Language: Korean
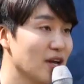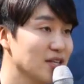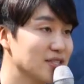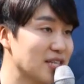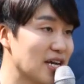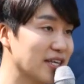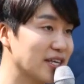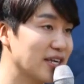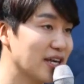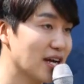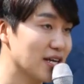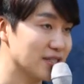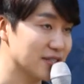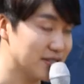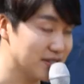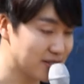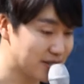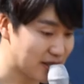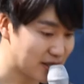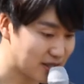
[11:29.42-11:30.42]
자기가
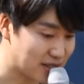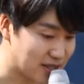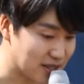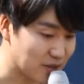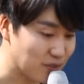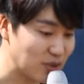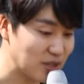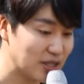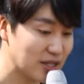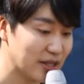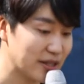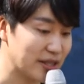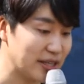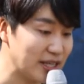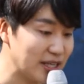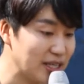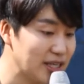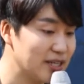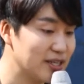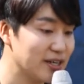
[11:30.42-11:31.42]
진짜 지금 이 시간에
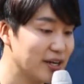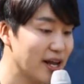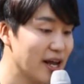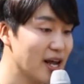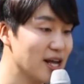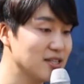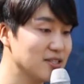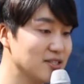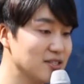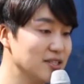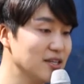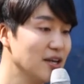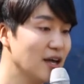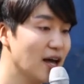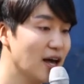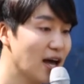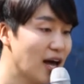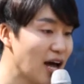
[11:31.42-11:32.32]
이 일을 해야지